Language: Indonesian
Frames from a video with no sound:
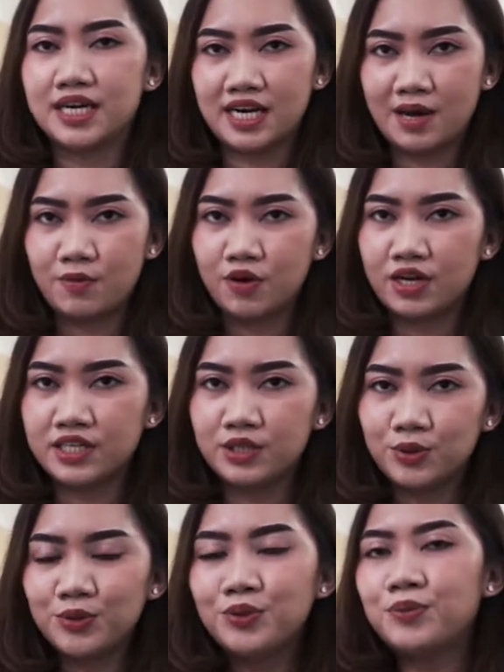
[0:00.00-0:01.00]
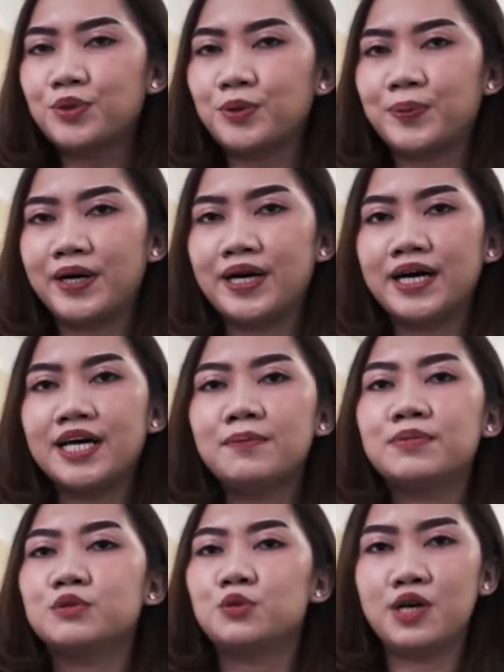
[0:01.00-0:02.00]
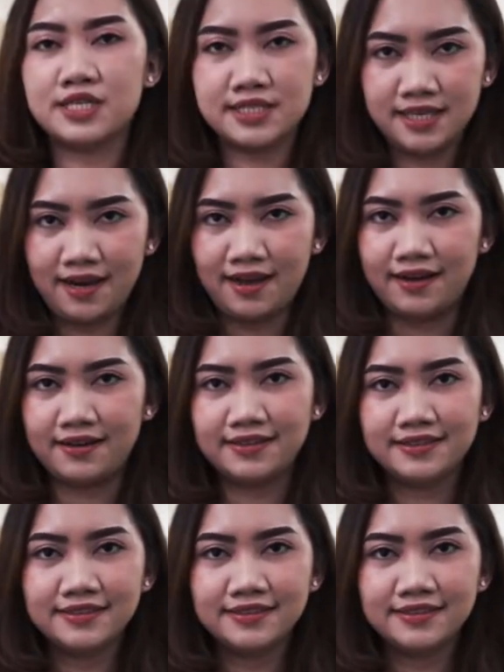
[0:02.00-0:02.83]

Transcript: Keenam orang itu merupakan petugas kilang.